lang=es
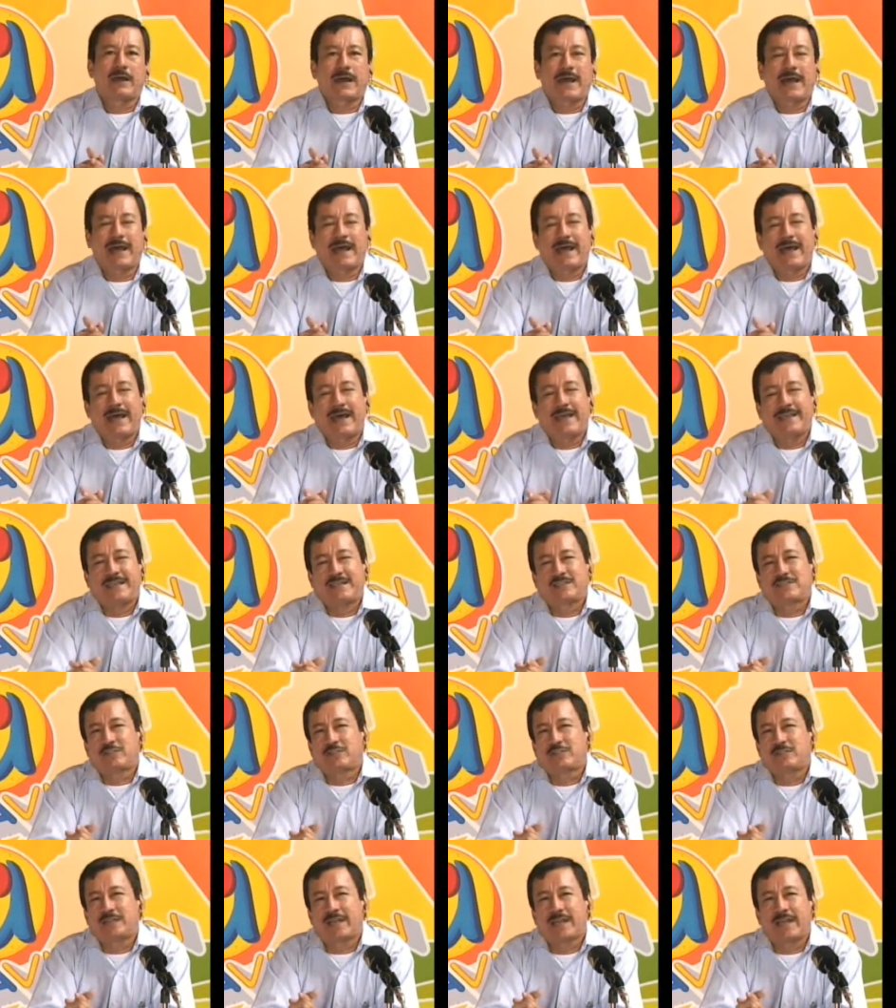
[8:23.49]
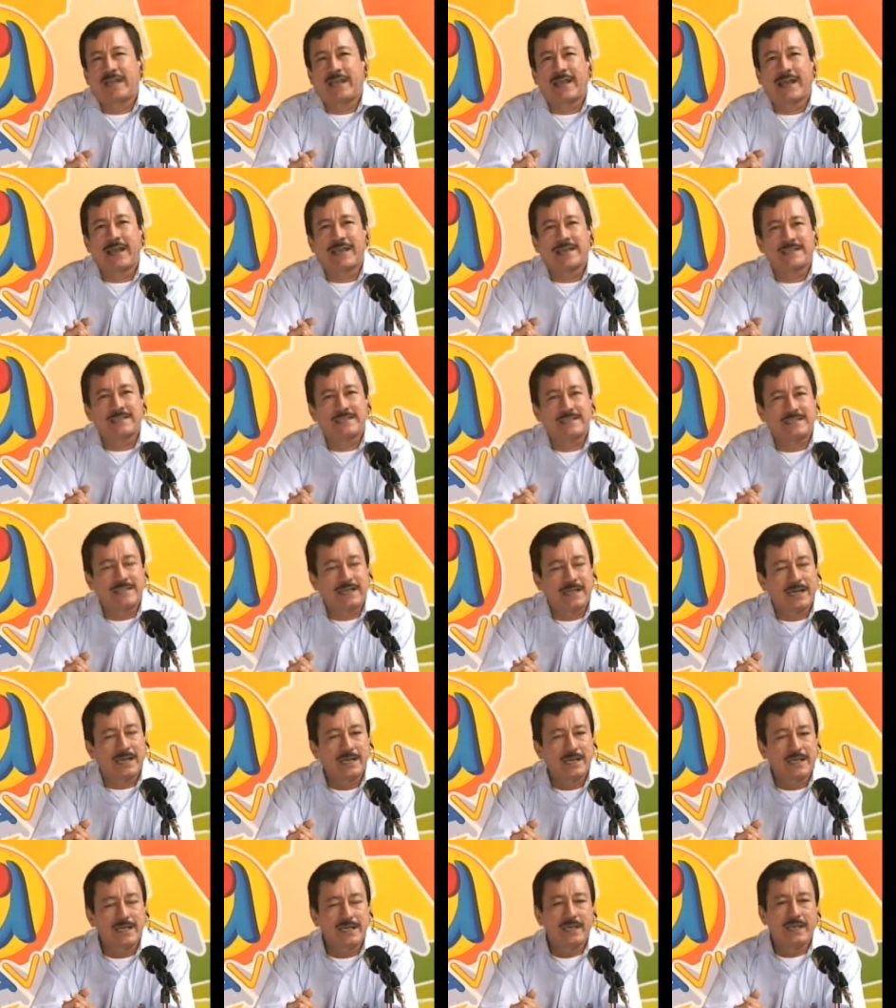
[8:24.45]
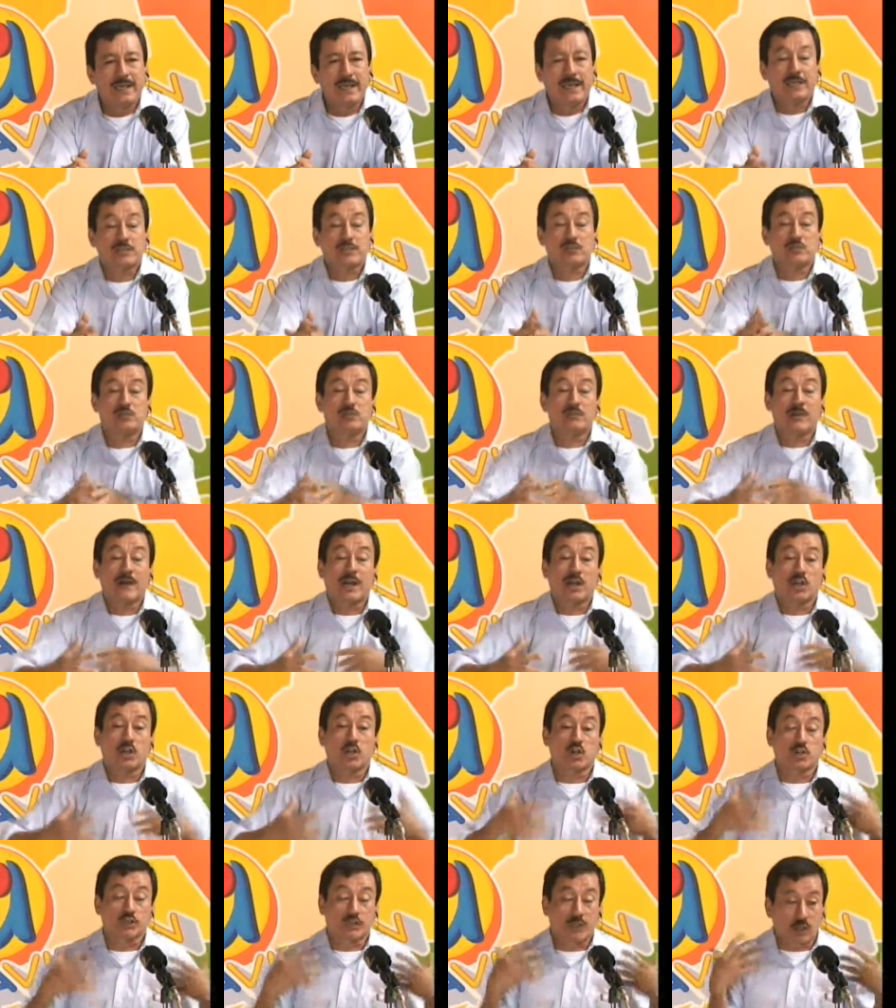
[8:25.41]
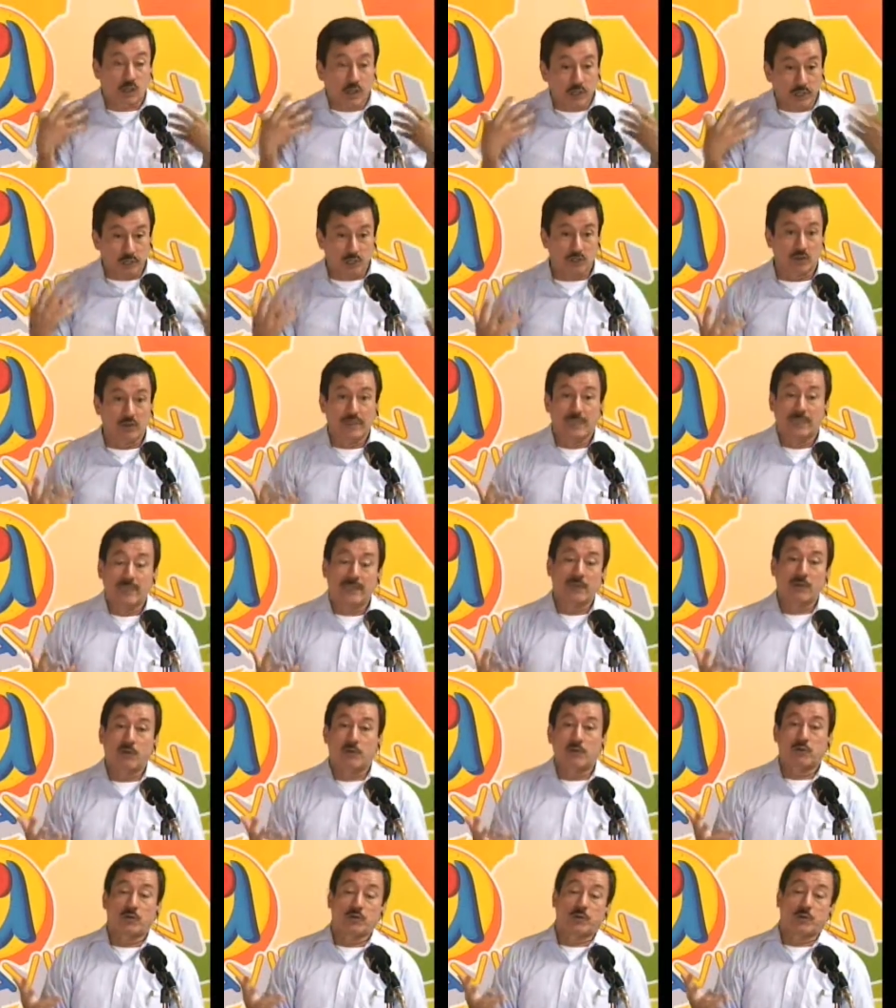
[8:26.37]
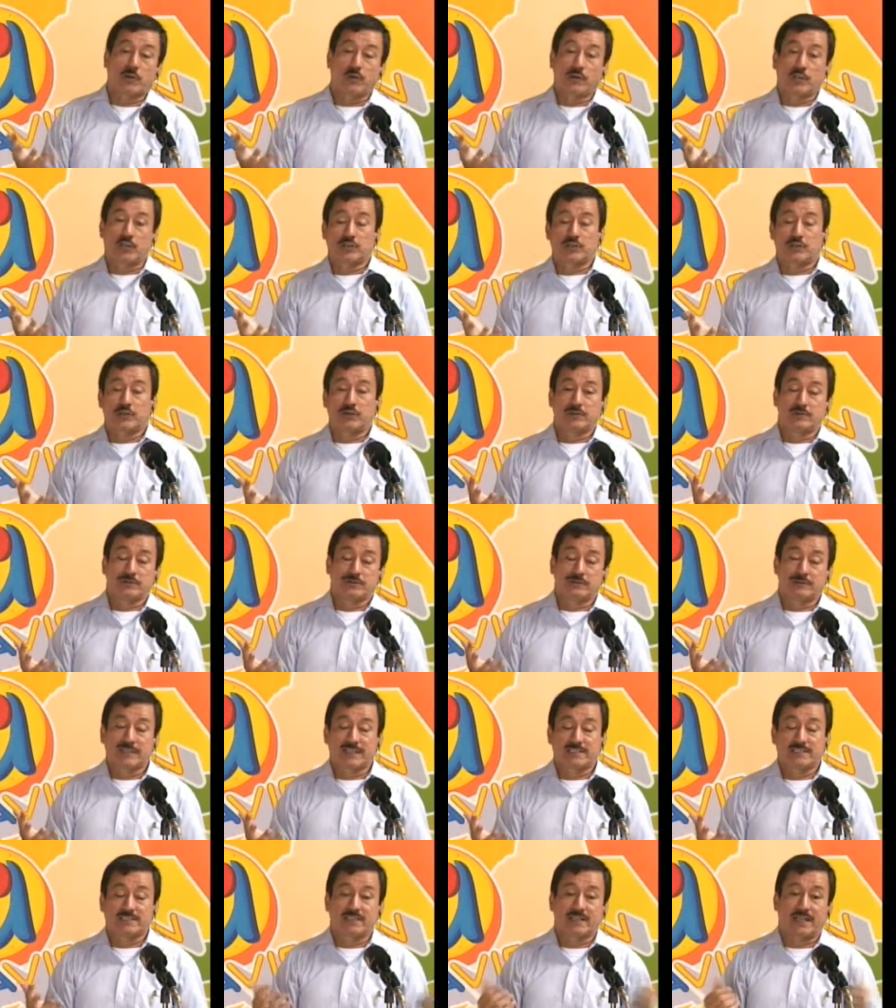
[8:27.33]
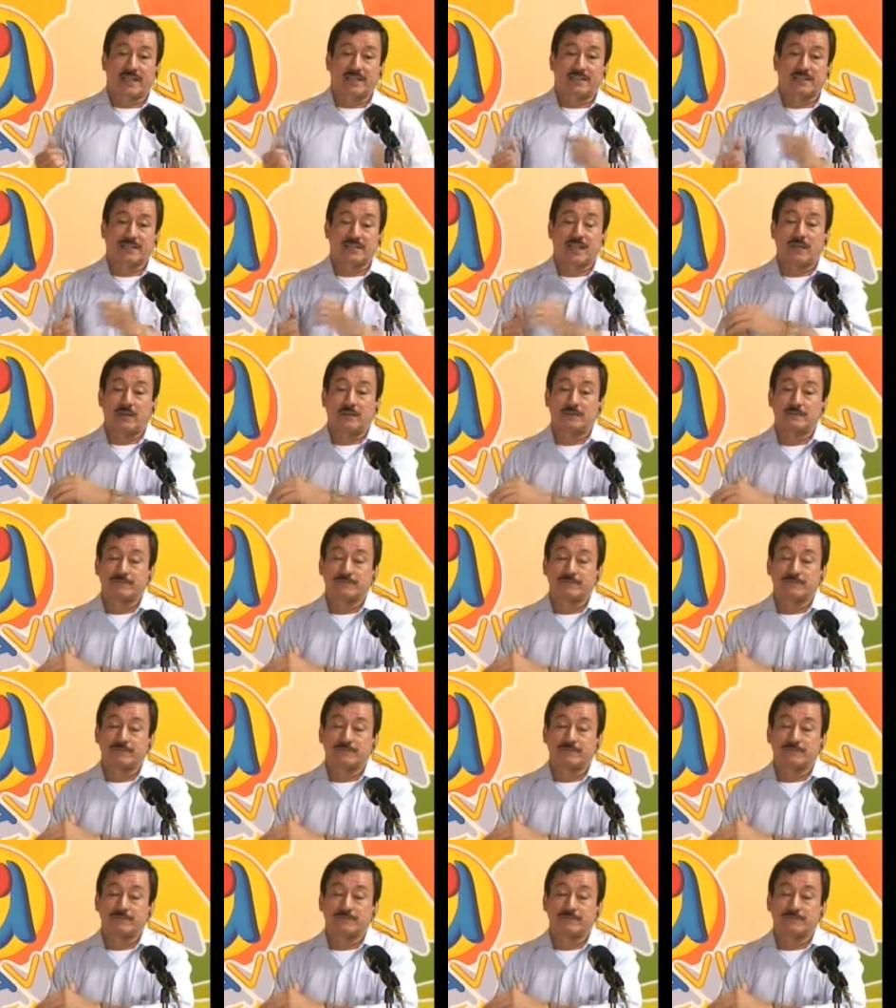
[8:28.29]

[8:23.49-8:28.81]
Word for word: Ay, eso es una elegancia, es un marco teórico que queda uno, mejor dicho, descrestado.